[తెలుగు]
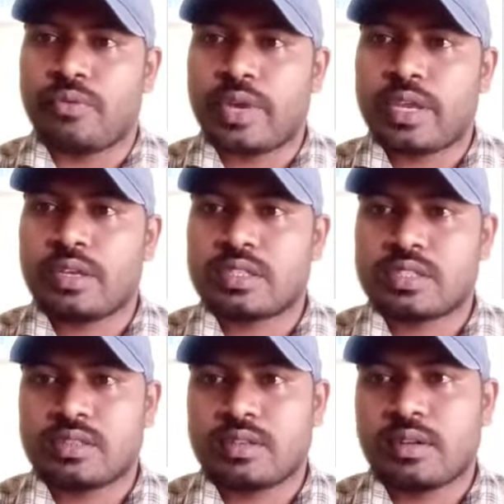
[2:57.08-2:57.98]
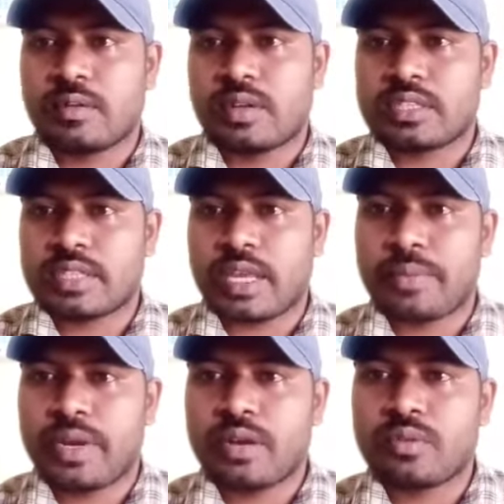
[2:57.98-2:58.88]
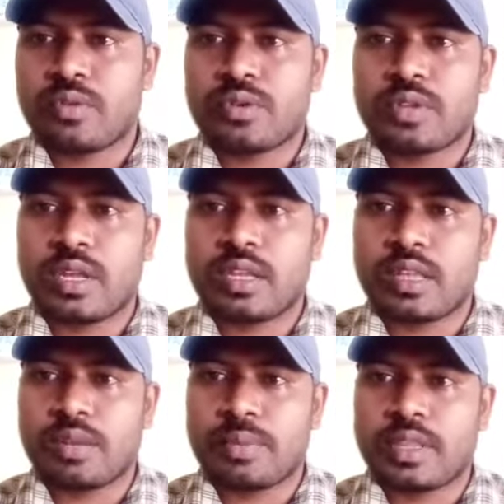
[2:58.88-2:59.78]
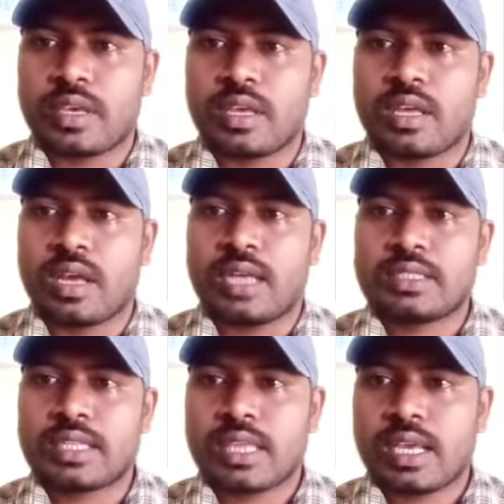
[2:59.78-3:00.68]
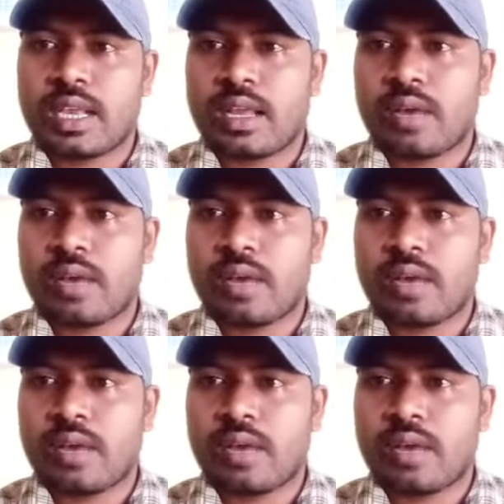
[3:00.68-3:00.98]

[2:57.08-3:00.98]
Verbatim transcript: వెయ్యి స్టైపాండ్ ఉంటుందని తెలిపింది ఆసక్తి గల